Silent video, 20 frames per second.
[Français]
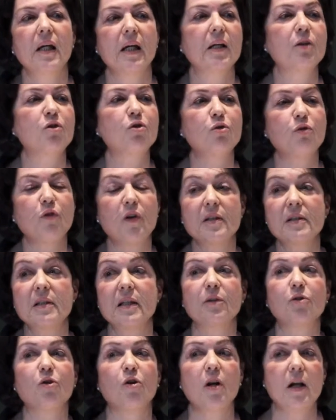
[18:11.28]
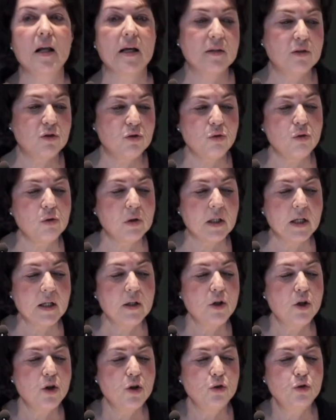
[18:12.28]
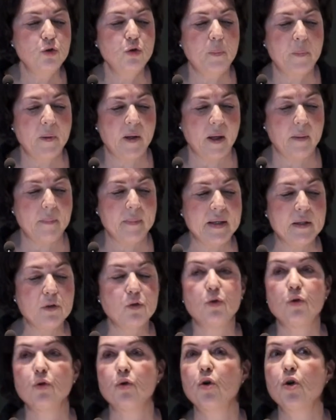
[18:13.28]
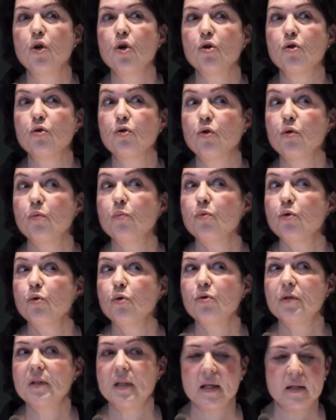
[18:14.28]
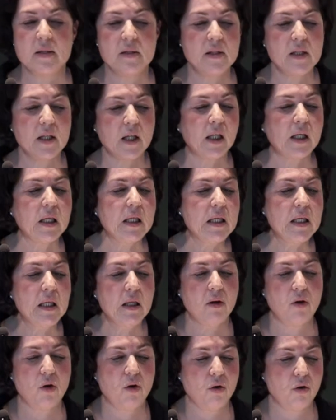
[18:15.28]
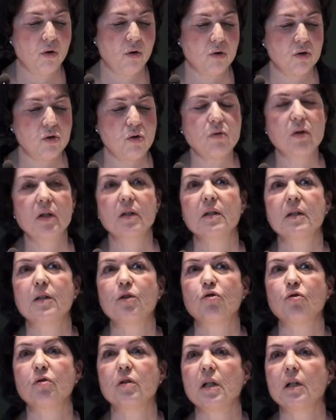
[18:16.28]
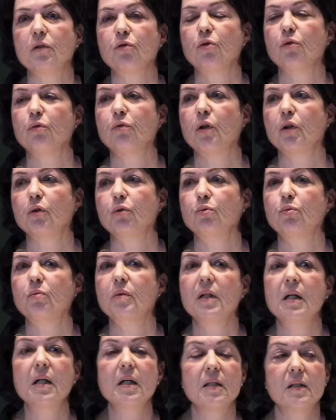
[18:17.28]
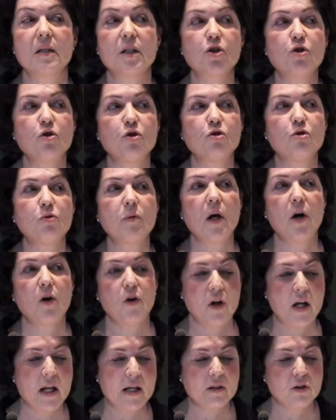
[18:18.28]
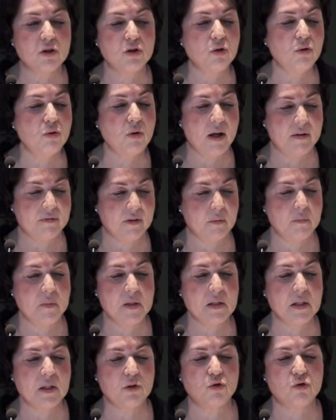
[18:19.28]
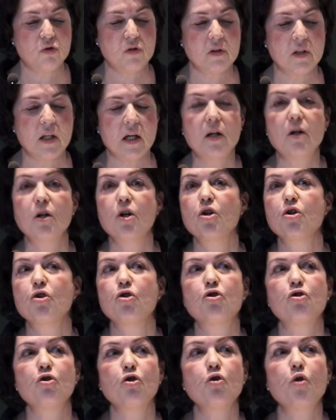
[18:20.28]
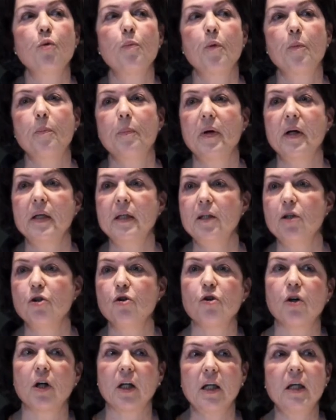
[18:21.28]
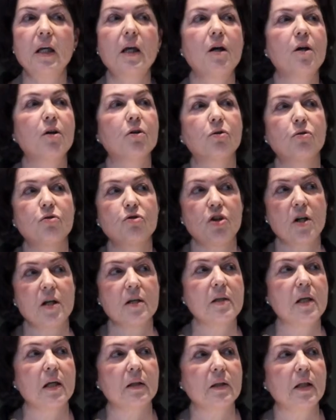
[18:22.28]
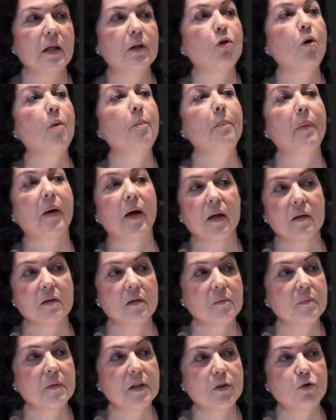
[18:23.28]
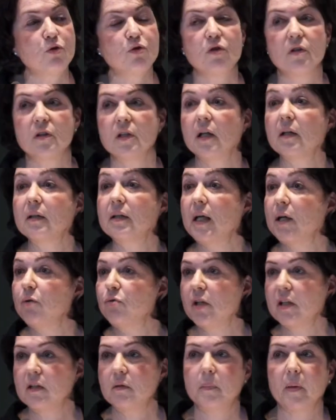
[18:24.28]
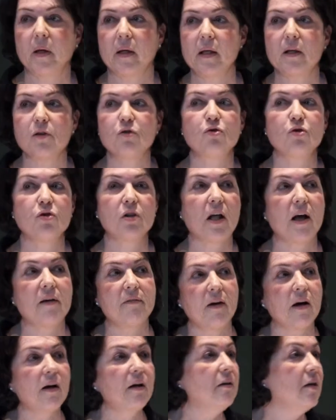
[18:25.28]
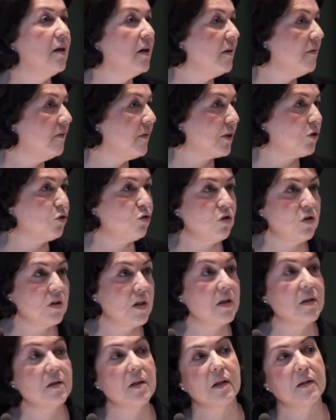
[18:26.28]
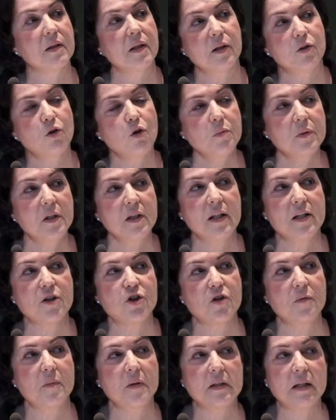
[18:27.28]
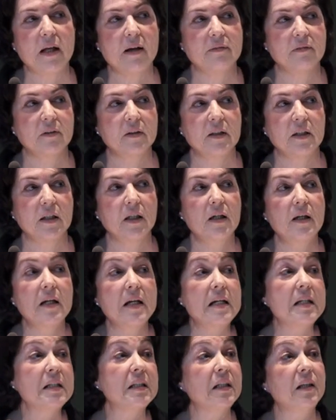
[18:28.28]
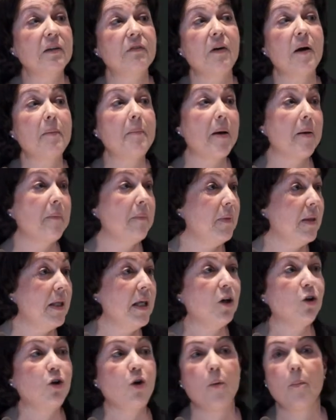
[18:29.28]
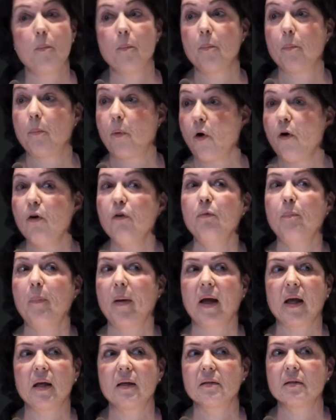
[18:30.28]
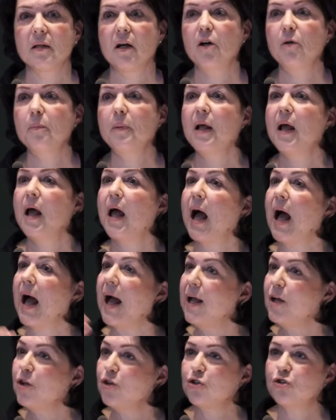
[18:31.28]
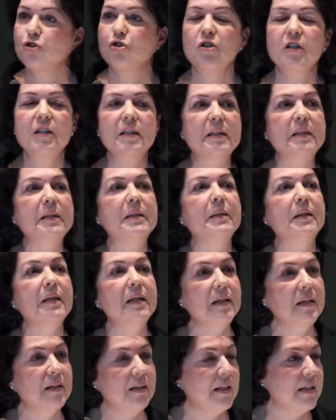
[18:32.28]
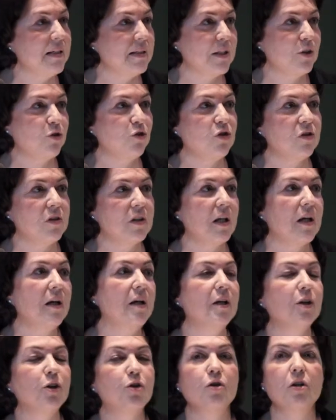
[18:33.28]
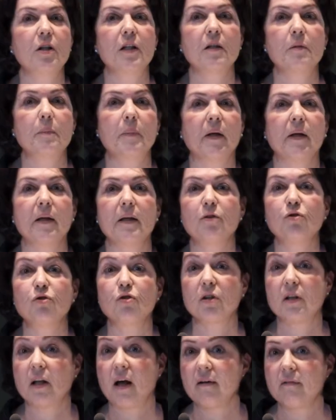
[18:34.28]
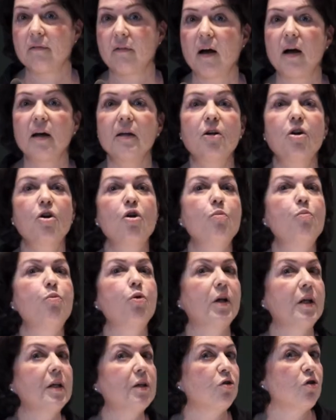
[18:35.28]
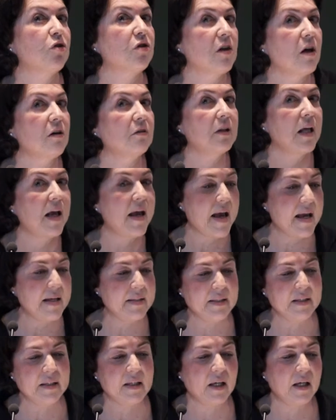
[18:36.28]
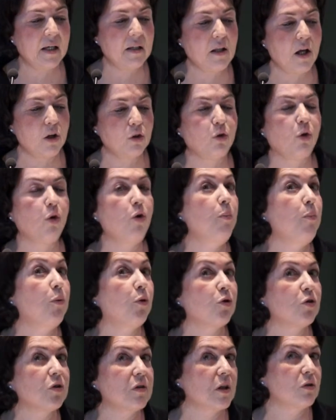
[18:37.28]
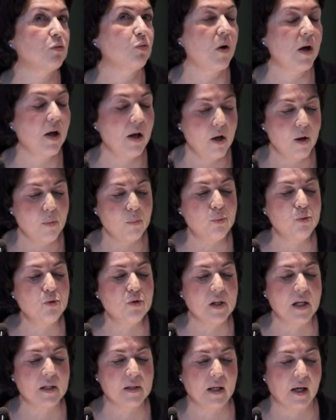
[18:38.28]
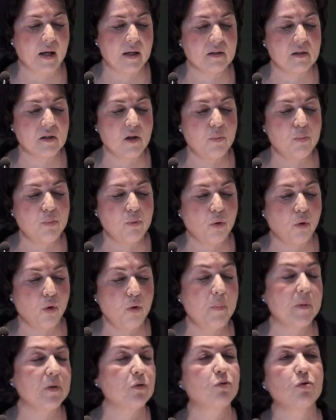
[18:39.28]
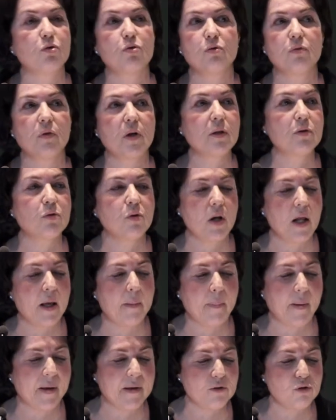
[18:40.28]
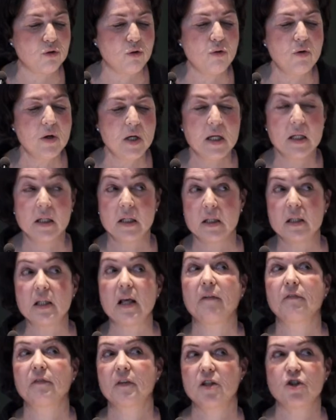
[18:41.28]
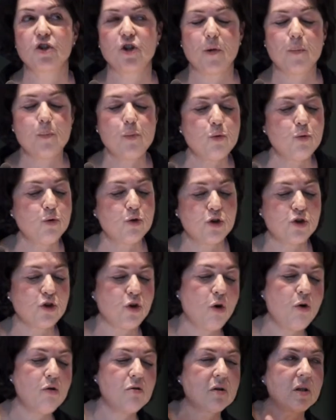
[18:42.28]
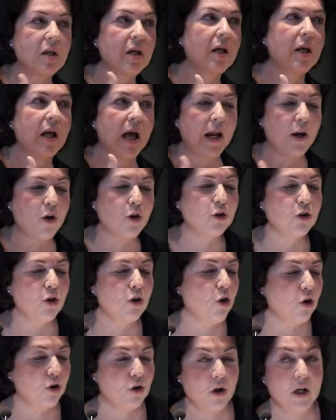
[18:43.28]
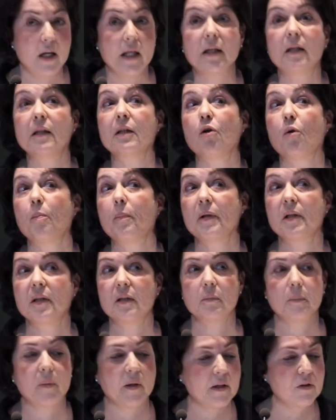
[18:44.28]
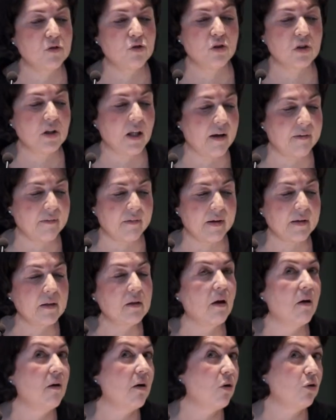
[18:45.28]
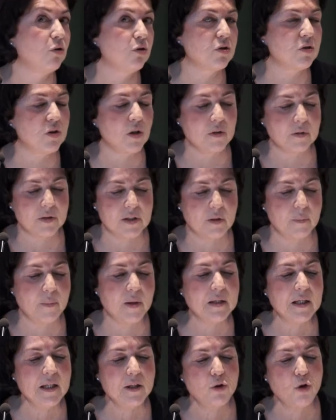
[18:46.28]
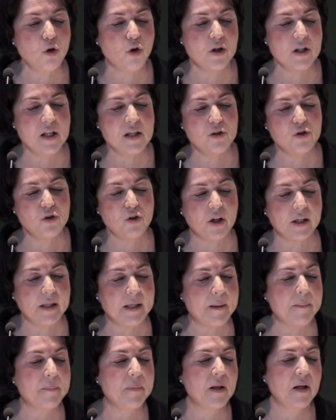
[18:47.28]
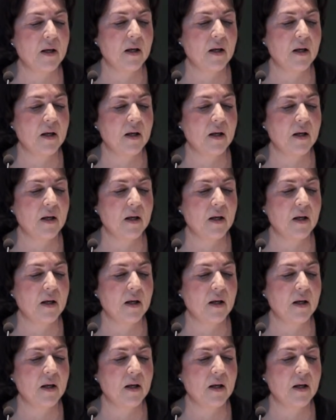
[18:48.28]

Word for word: et souvent cette relation-là nous permet de, mieux saisir qui euh, sont les étudiants devant nous. Si je suis en relation avec mes étudiants, je ne peux pas ignorer que j'ai un certain nombre, par exemple, d'étudiants qui a une expérience de travail versus un certain nombre qui n'a jamais travaillé. Ce qui va m'amener, comme prof, par exemple, à solliciter les étudiants qui ont une expérience de travail pour qu'ils se sentent intégrés dans le groupe, pour que ce soit plus intéressant pour eux, parce que souvent, ils ont l'impression qu'ils savent déjà beaucoup de choses, alors que leurs collègues qui n'ont pas d'expérience de travail ont le sentiment qu'ils ne connaissent rien.